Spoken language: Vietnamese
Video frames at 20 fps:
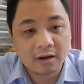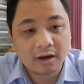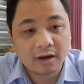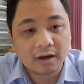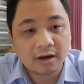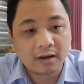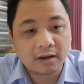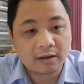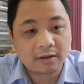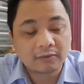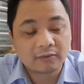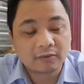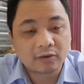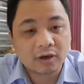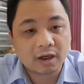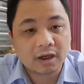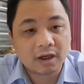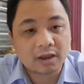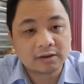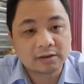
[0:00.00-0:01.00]
ờ,
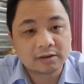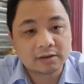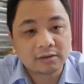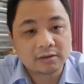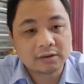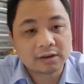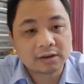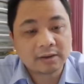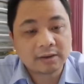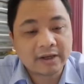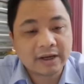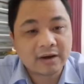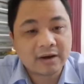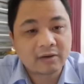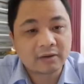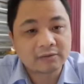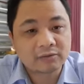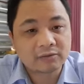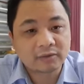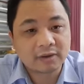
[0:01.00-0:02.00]
ở à, tiếp
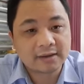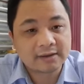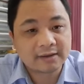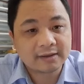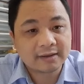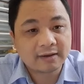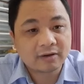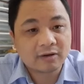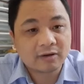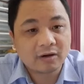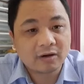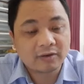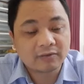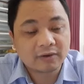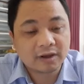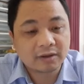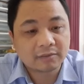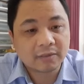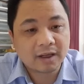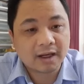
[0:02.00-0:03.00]
theo là chúng ta sẽ có
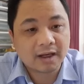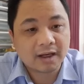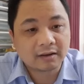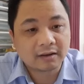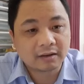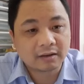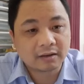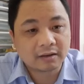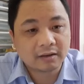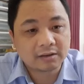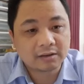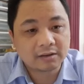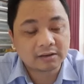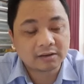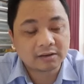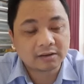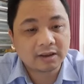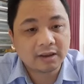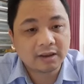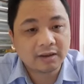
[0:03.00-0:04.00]
văn bản
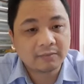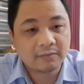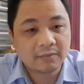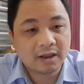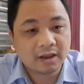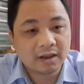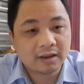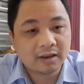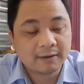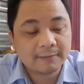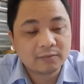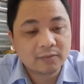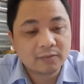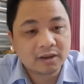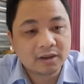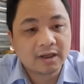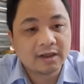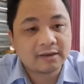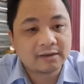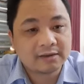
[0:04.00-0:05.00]
dự thi mà các
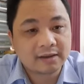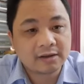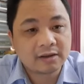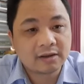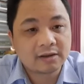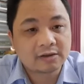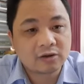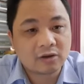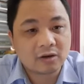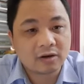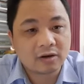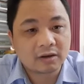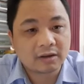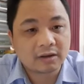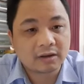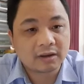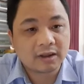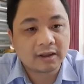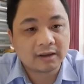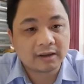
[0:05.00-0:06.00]
tỉnh sẽ lựa chọn
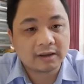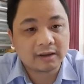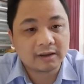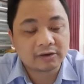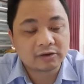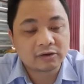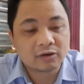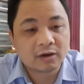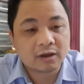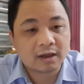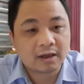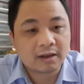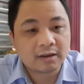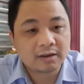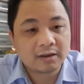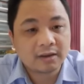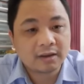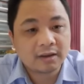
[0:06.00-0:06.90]
để để cho các